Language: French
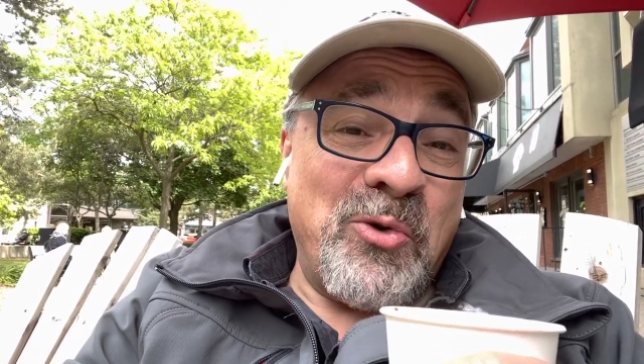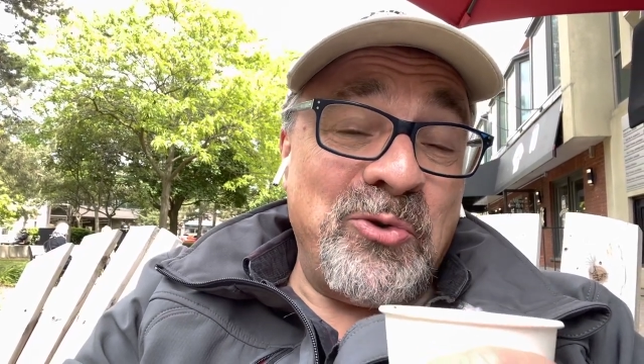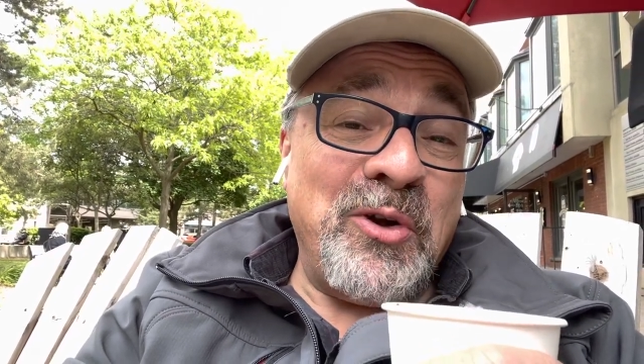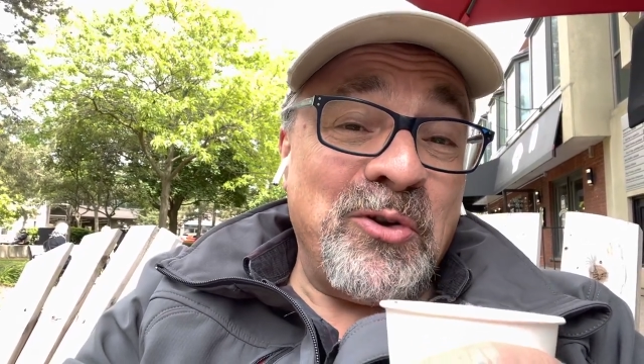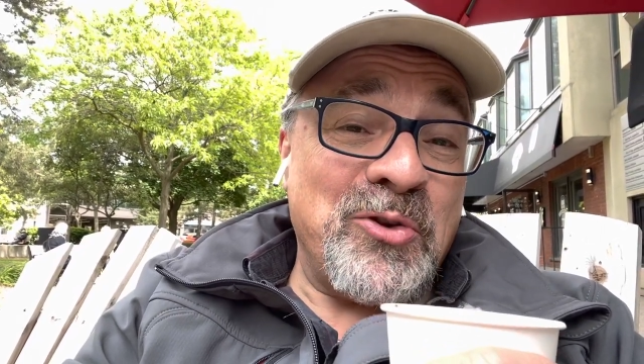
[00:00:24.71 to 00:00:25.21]

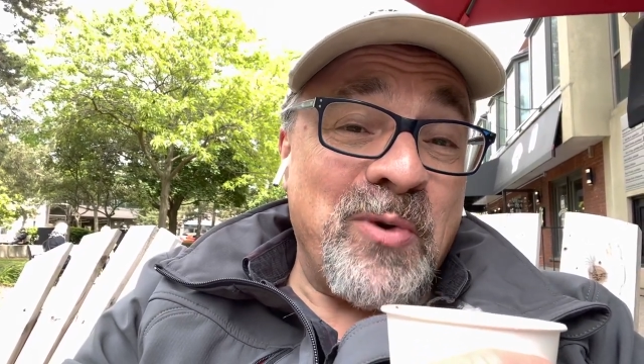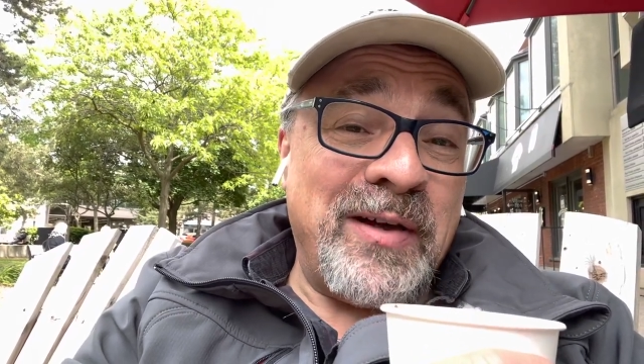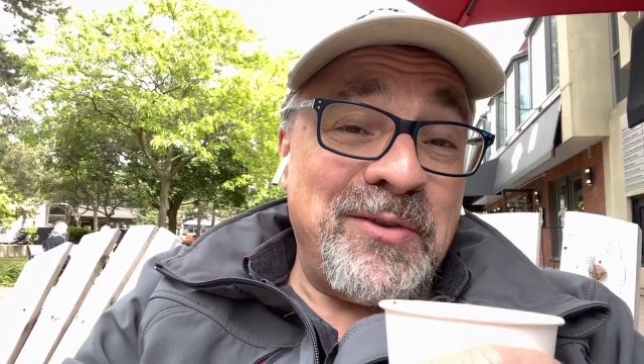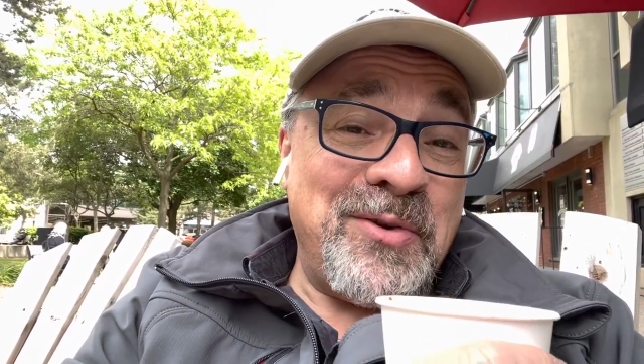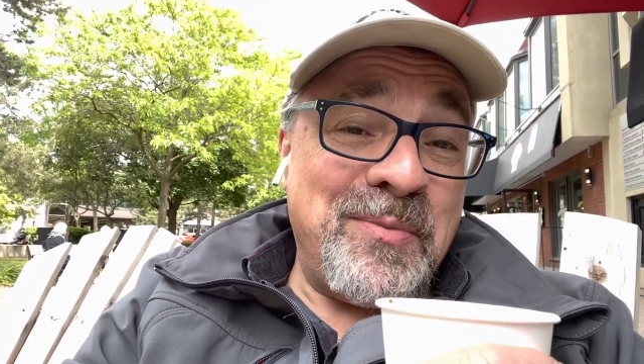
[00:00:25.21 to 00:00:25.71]
on a le
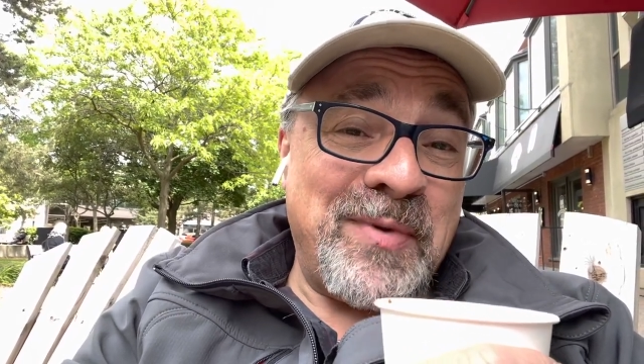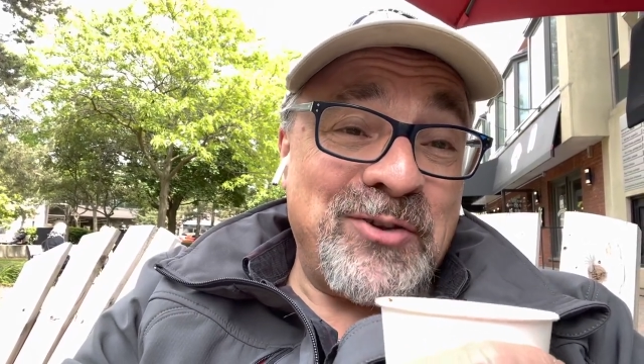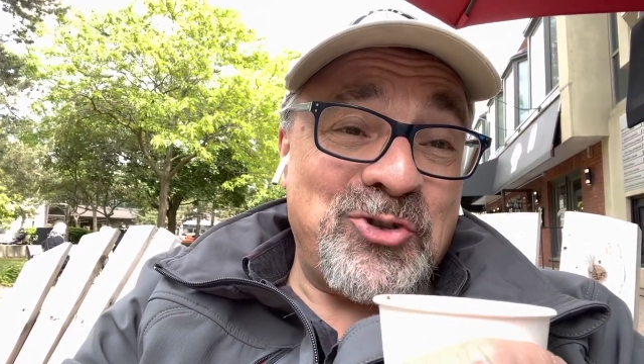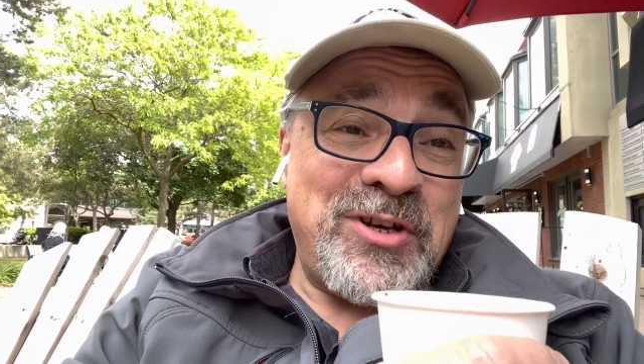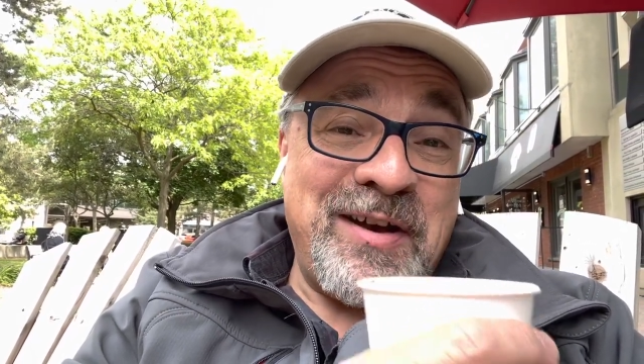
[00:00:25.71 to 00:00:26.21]
droit de
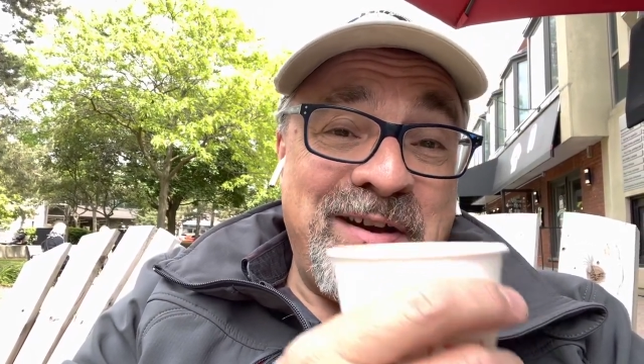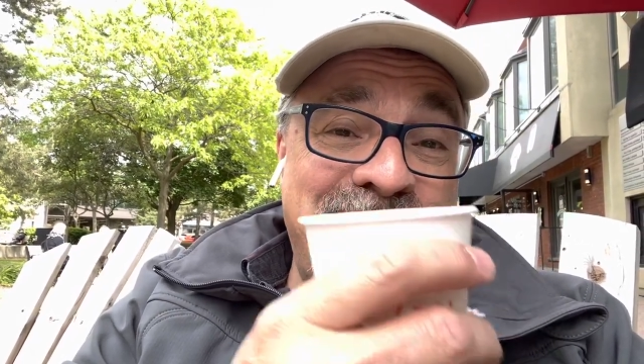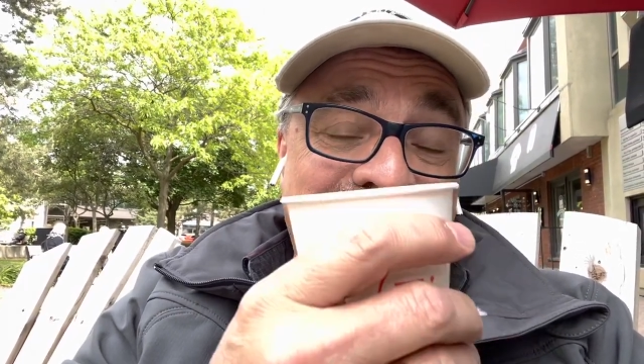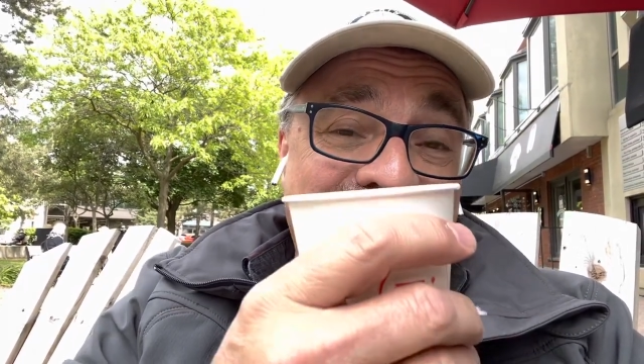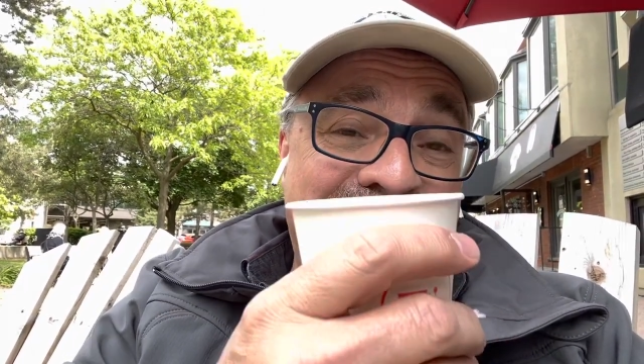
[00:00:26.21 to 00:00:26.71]
manger en
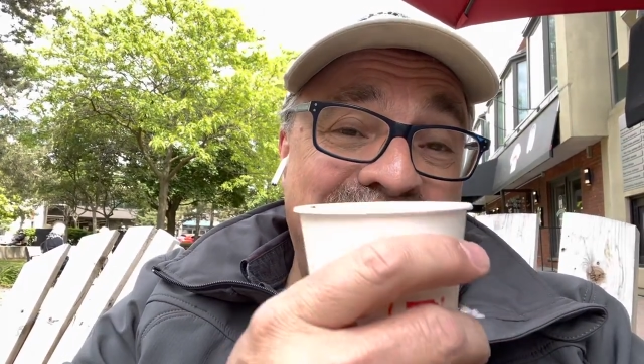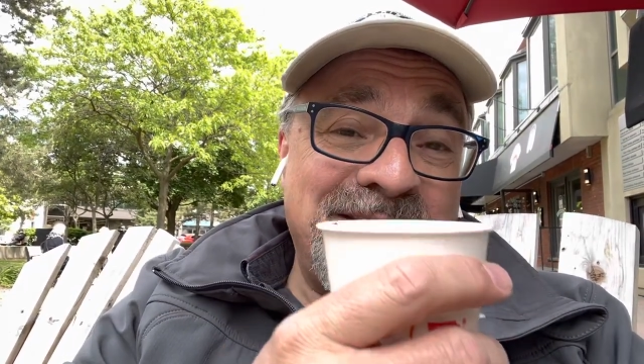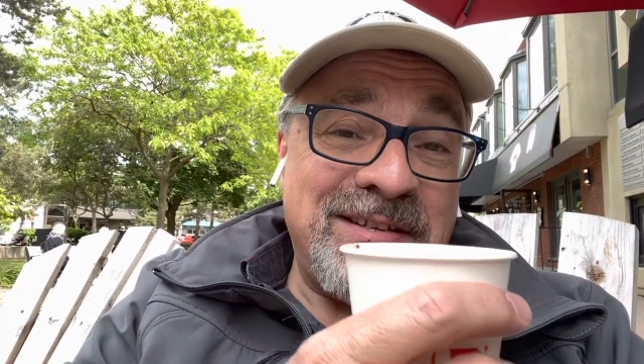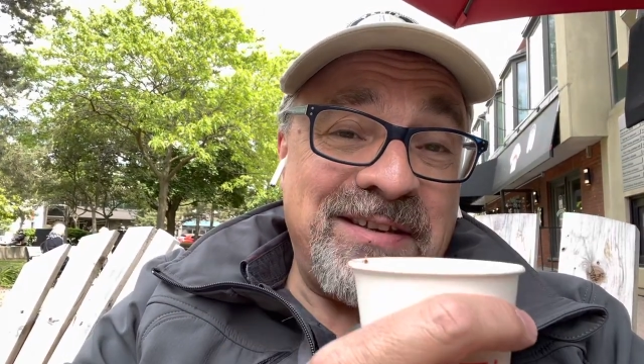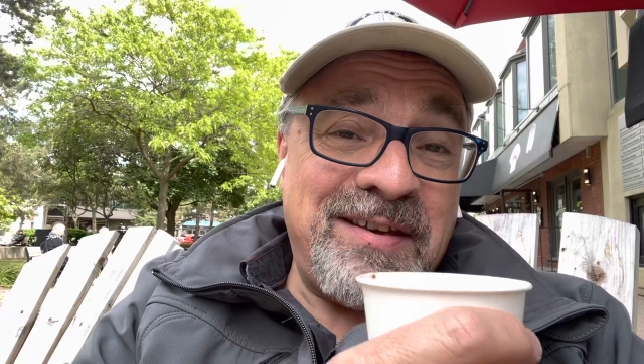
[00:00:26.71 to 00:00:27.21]

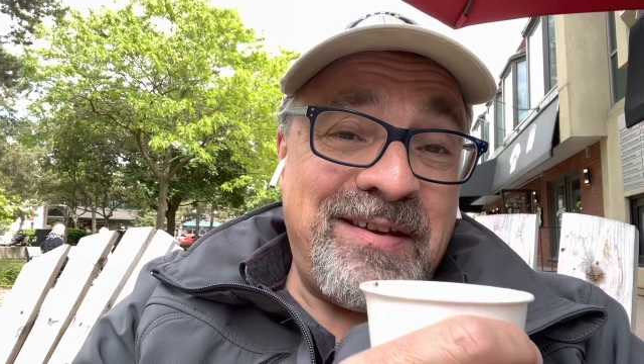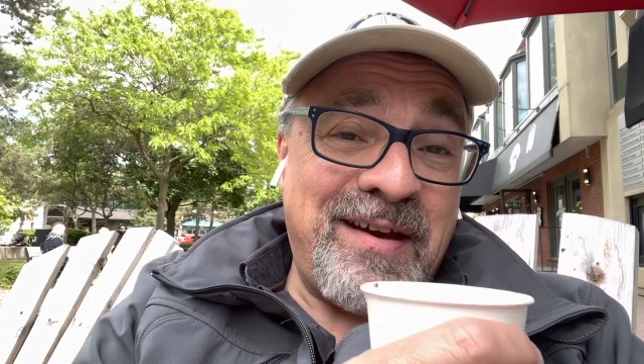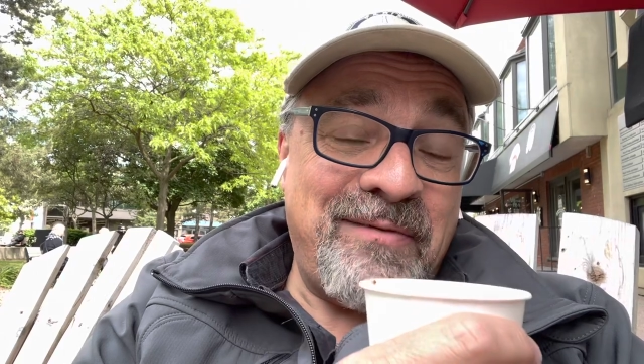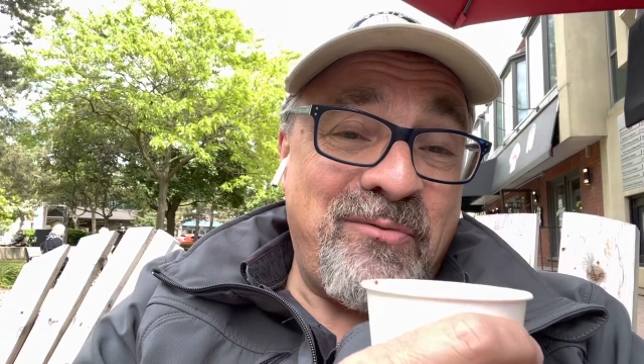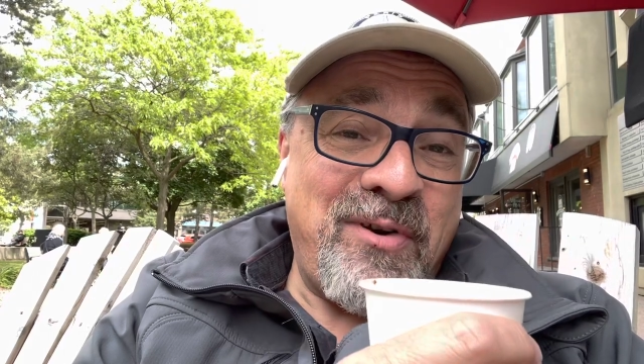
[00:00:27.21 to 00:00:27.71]
terrasse et
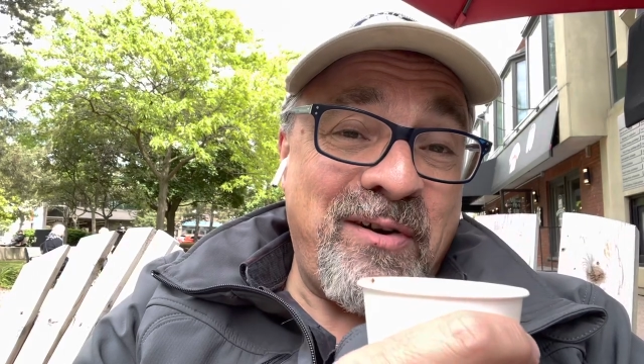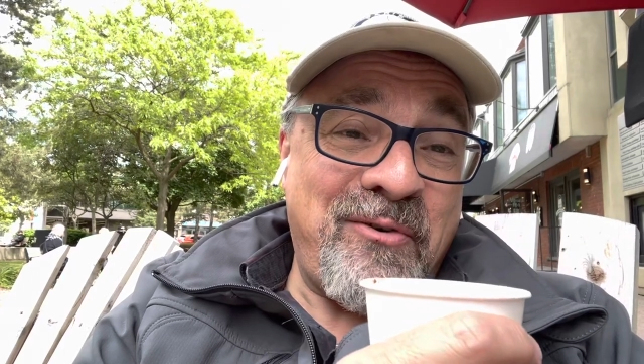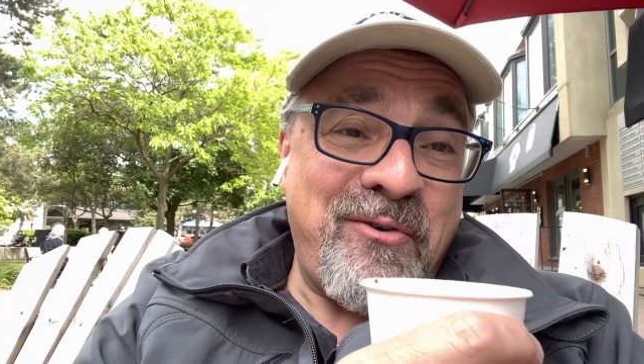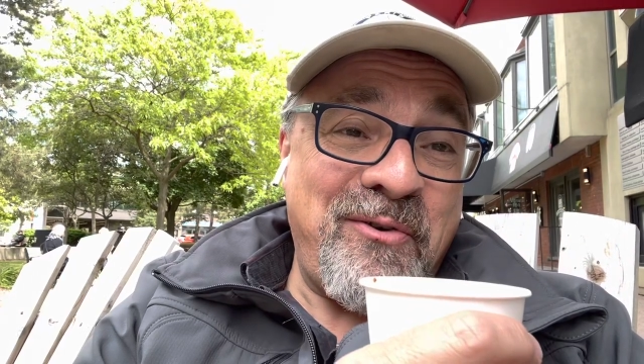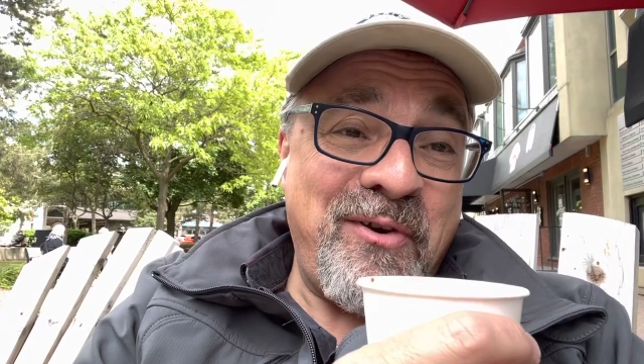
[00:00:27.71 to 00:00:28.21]
avoir
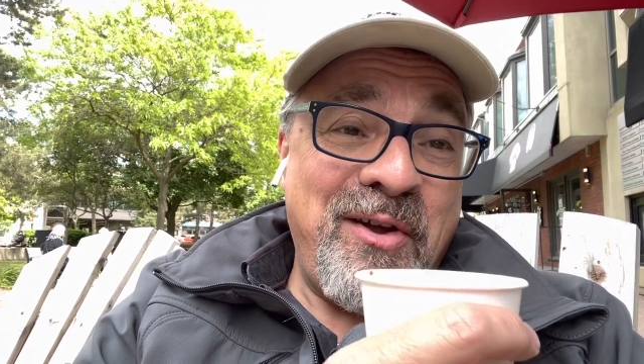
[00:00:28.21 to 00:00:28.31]
euh,